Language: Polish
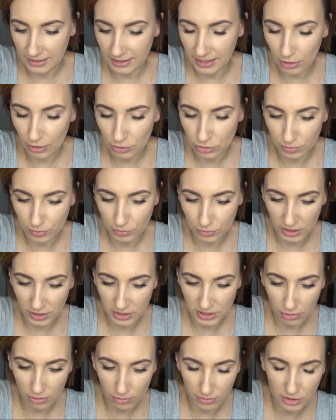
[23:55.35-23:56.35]
dla osób, które
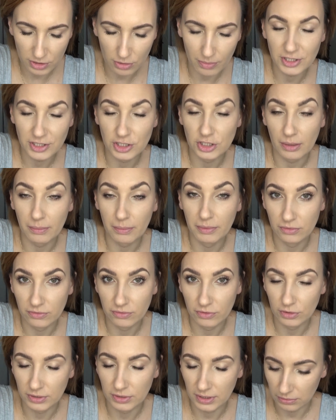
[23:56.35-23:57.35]
chciałyby zobaczyć, jak
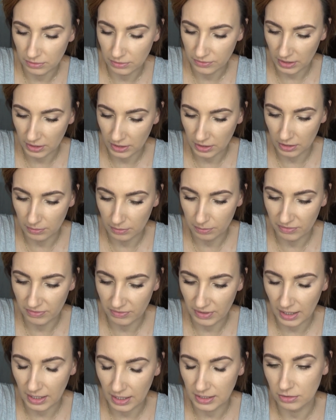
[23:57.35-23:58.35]
będą wyglądały w takich
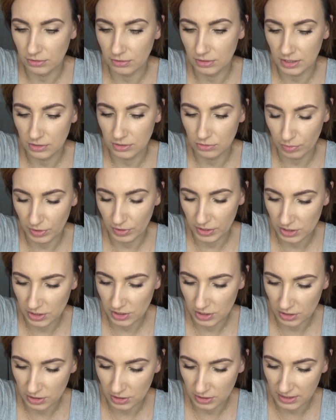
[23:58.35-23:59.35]
brwiach, a nie od razu
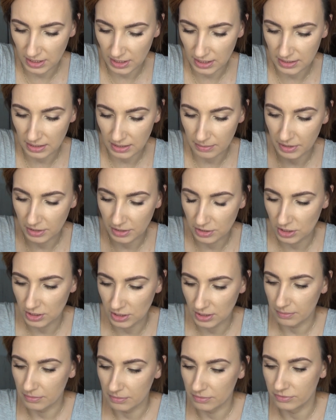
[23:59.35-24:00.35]
płacić za żabie
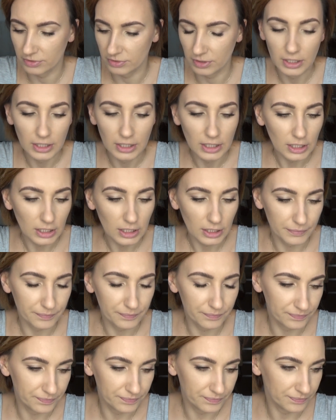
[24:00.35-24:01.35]
gdzieś tam w,
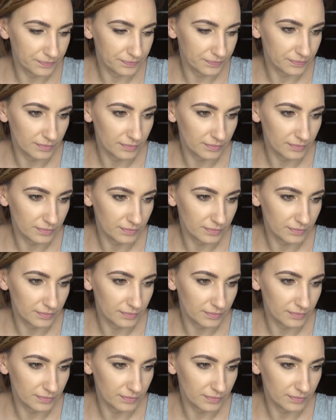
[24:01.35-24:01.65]
mm,